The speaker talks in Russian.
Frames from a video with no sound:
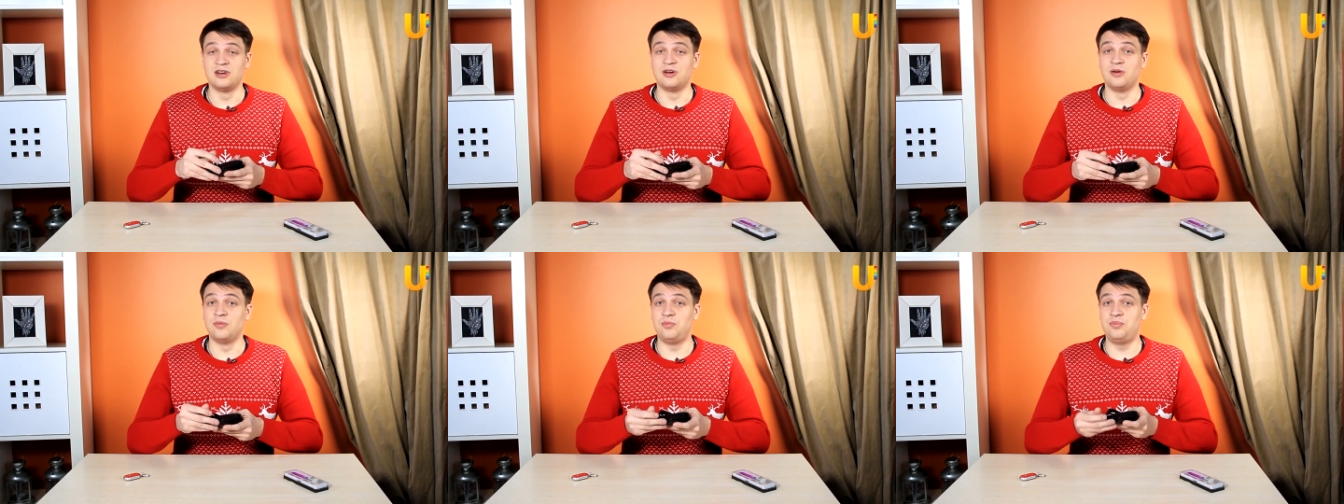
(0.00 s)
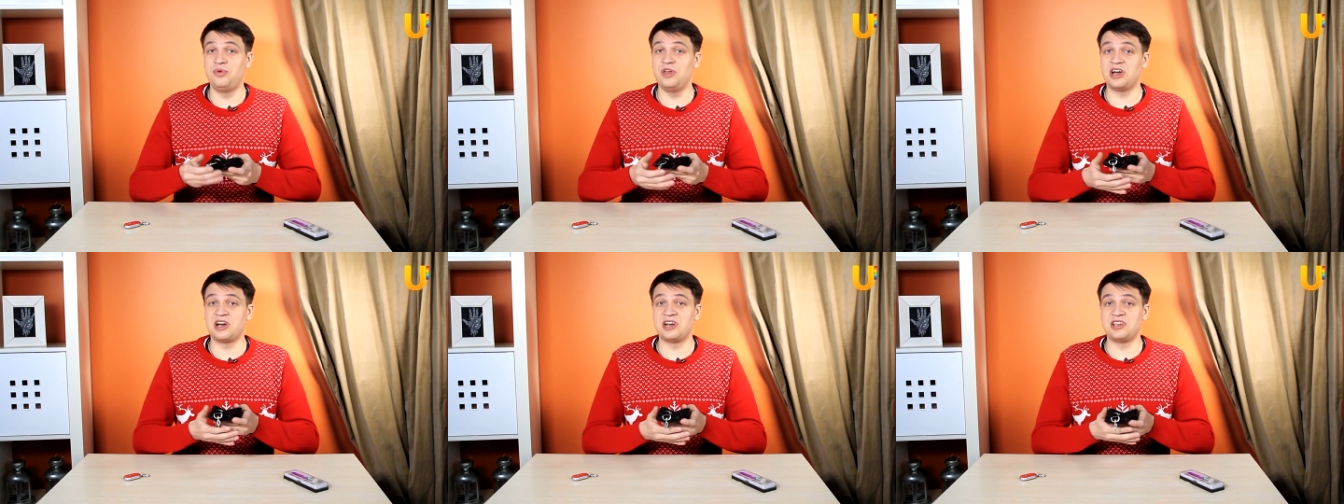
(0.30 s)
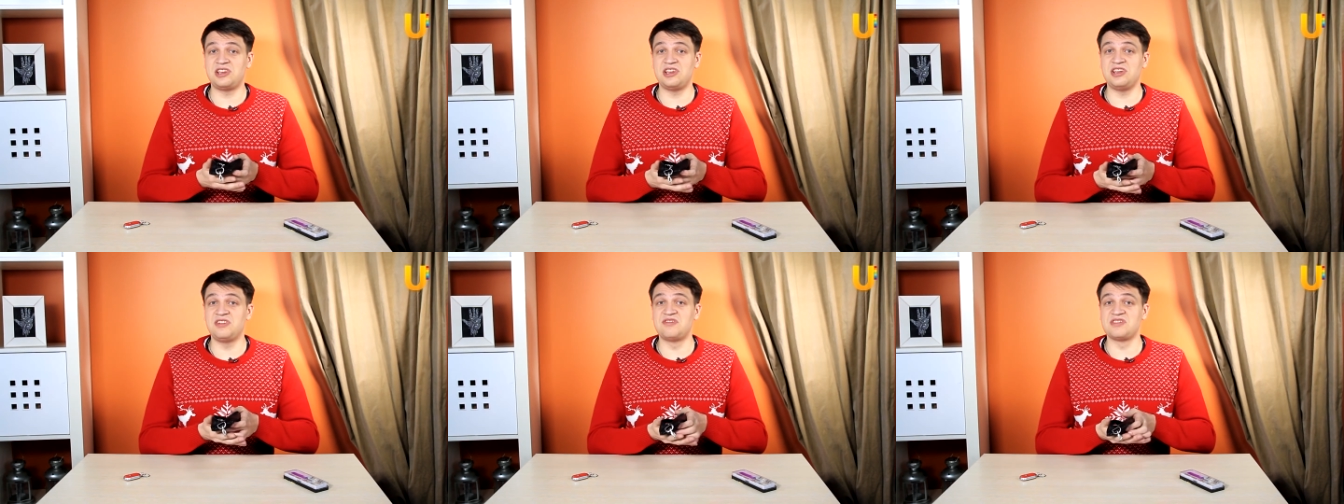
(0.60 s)
бегать
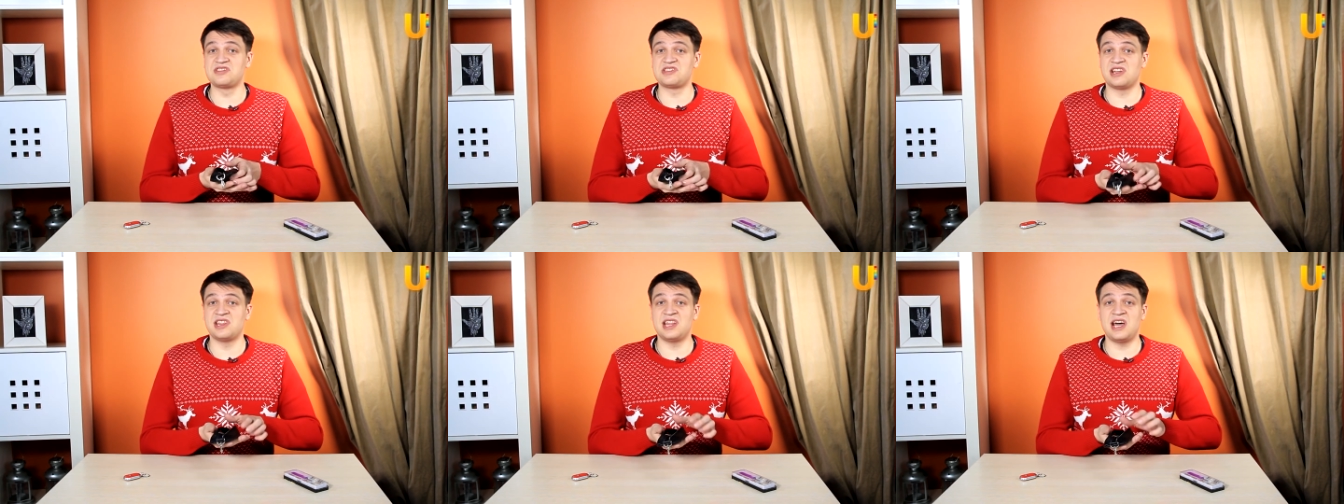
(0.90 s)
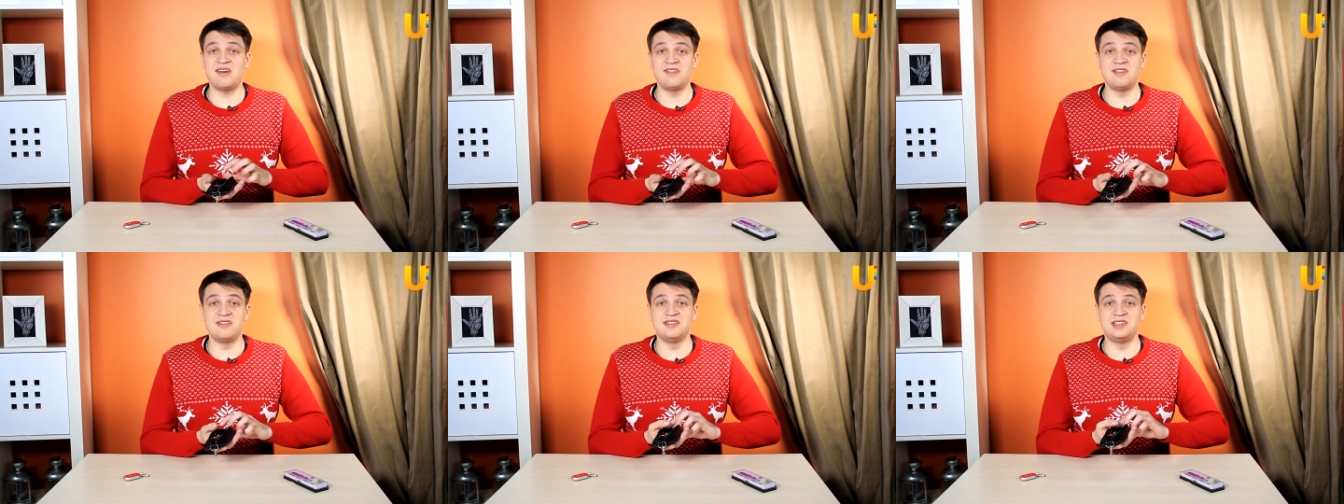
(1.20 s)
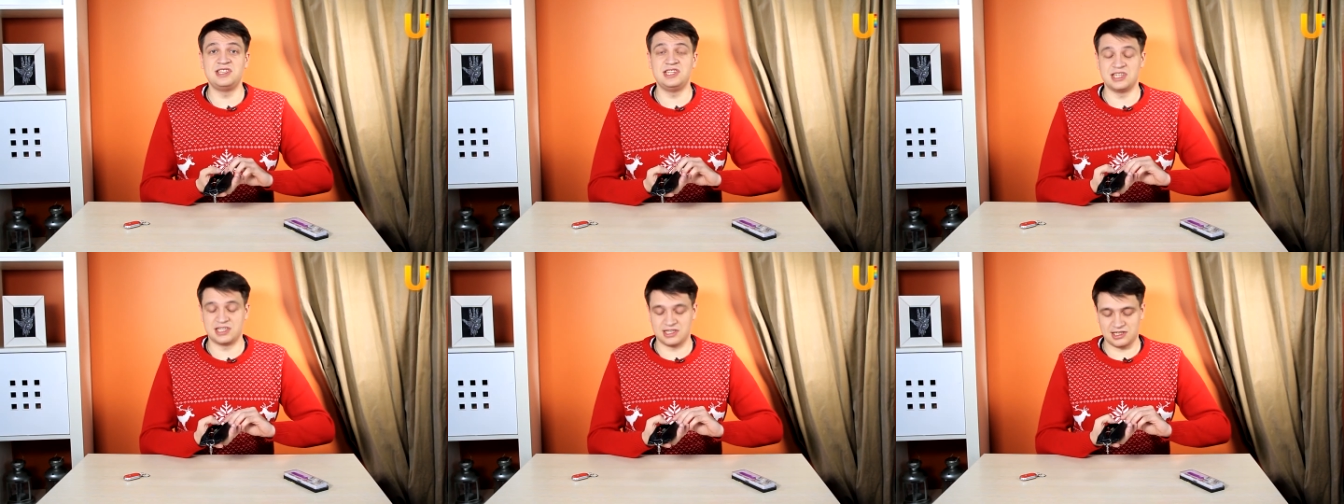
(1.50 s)
и
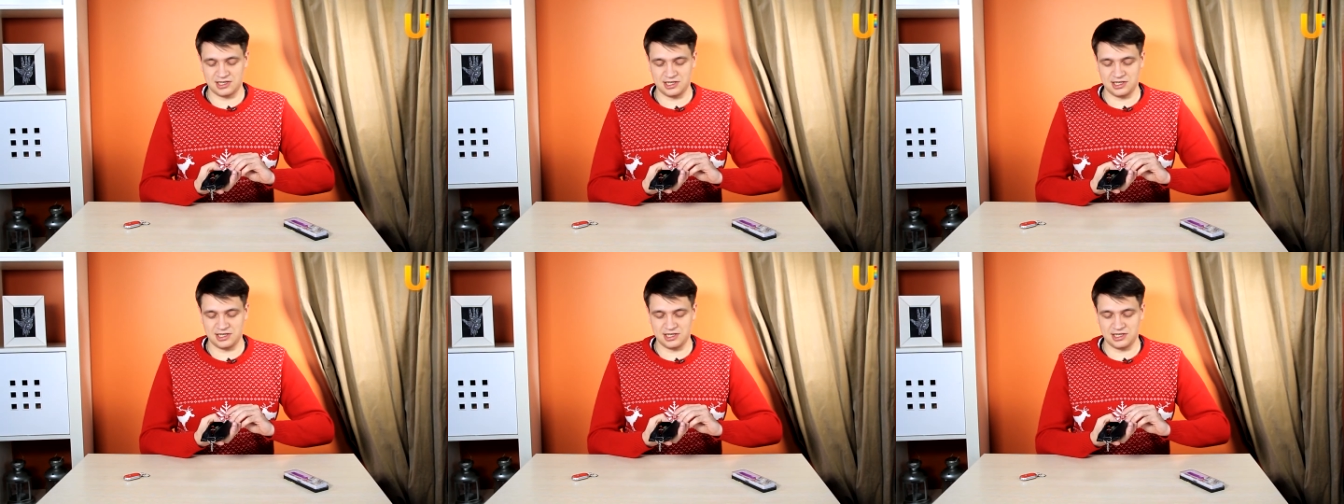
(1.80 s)
восстанавливать их